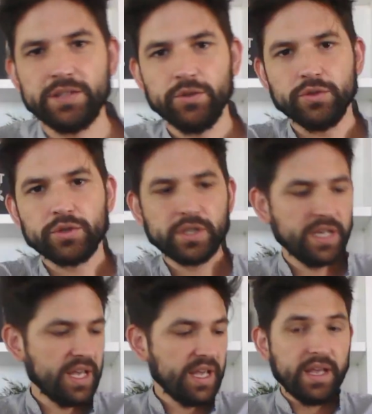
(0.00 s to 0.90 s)
a todos.
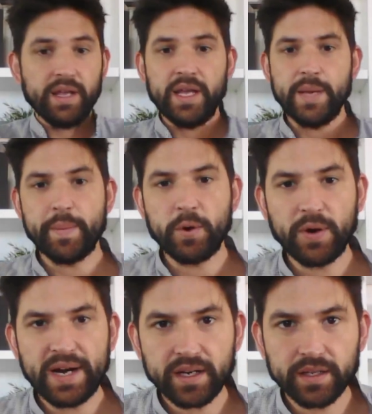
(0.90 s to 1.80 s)
En primer
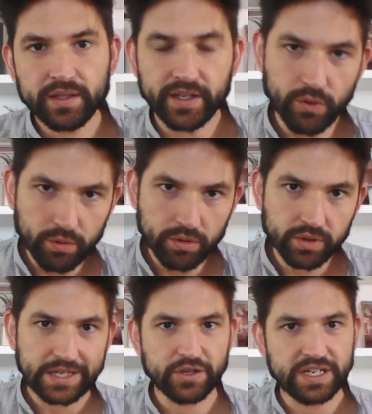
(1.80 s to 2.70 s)
lugar, de nuevo,
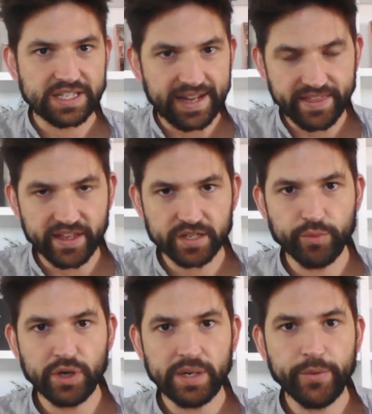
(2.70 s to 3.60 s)
daros las gracias
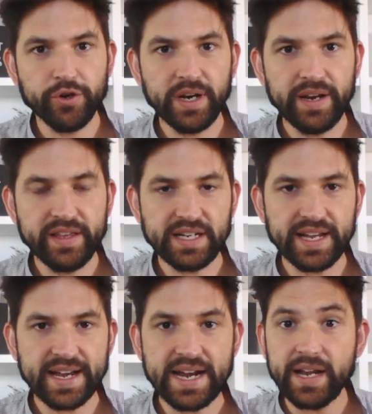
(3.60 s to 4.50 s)
por el apoyo que le dais al
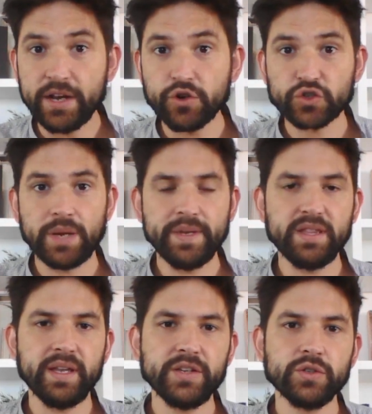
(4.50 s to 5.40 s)
canal y no
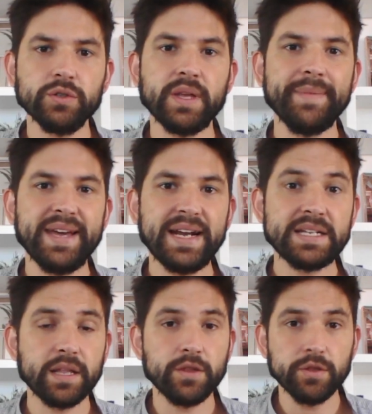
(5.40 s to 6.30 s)
solamente a eso, también a la
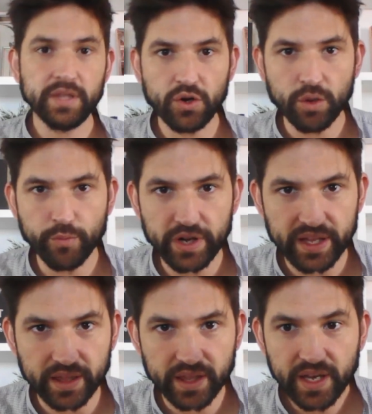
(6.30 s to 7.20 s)
sección de
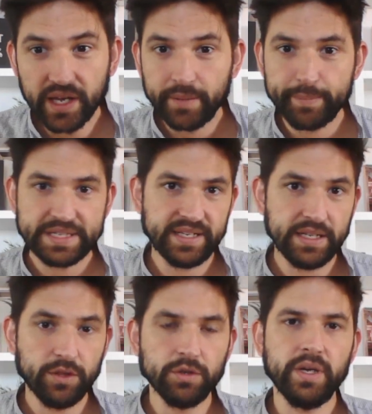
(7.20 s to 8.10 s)
comunidad. Me estáis
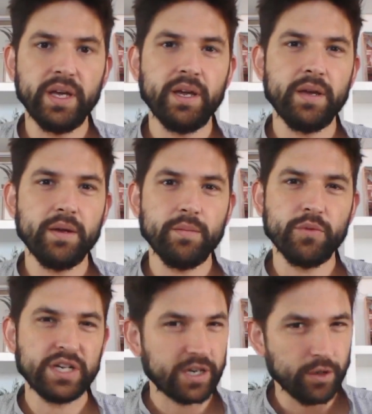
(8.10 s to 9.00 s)
dando eh,
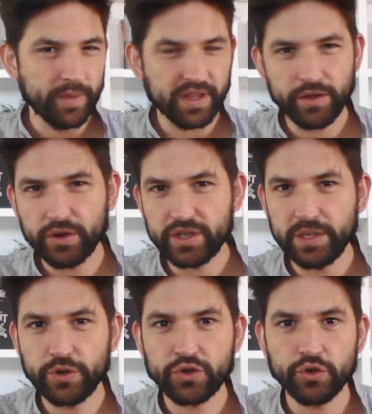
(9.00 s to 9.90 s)
buenas recomendaciones y
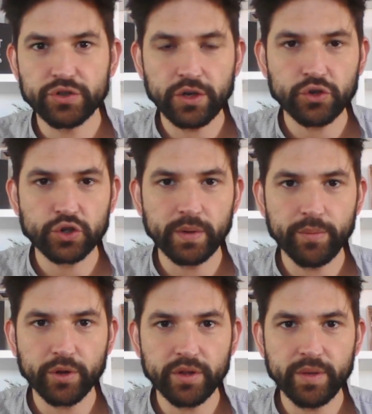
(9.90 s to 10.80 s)
buenos consejos sobre
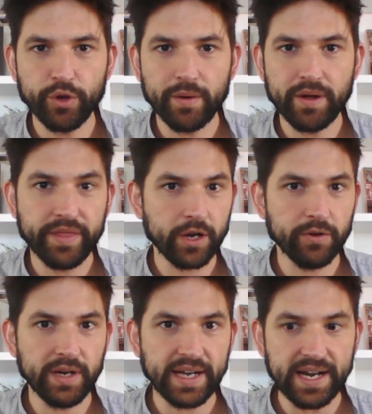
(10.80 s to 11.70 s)
por dónde puedo avanzar
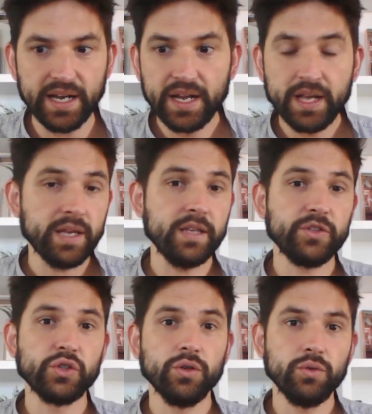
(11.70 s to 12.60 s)
con el canal y de
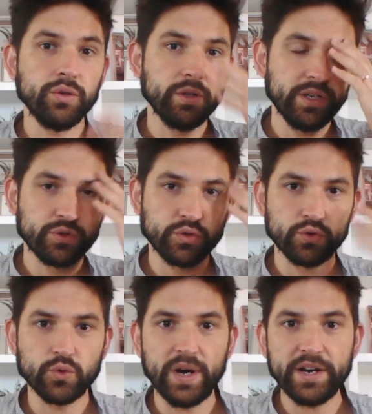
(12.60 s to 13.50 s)
hecho uno de nuestros
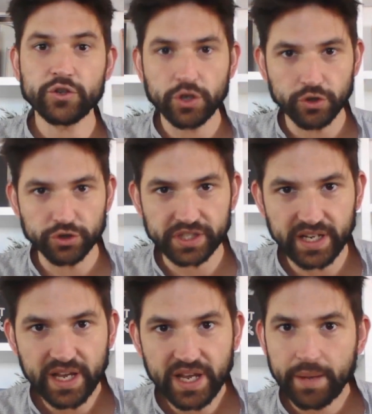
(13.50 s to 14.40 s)
usuarios,
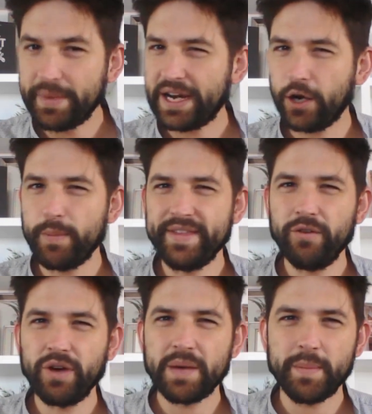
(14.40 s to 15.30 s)
José, me ha
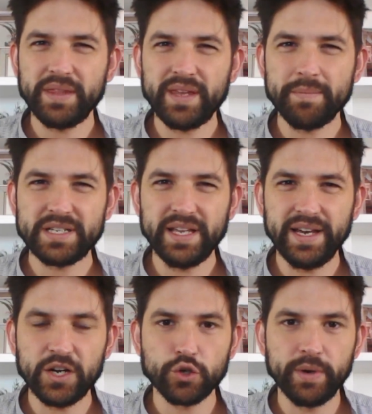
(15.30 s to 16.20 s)
recomendado que me meta a
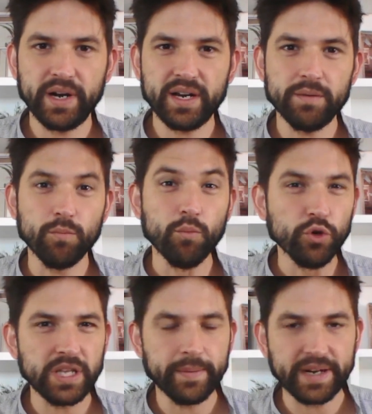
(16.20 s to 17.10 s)
investigar sobre el
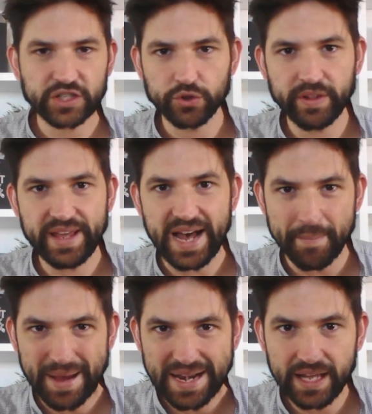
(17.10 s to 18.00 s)
multiverso de
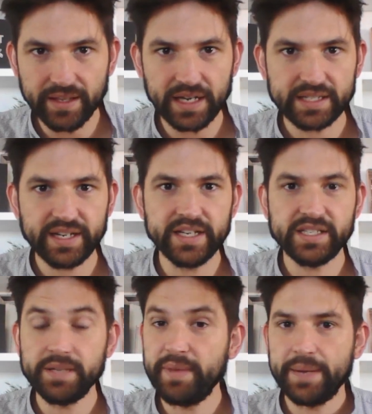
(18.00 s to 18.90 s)
Amala de la serie
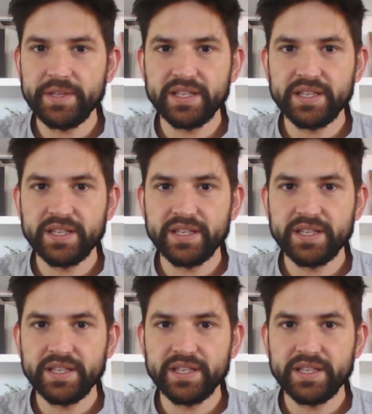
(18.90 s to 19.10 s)
Shin Megami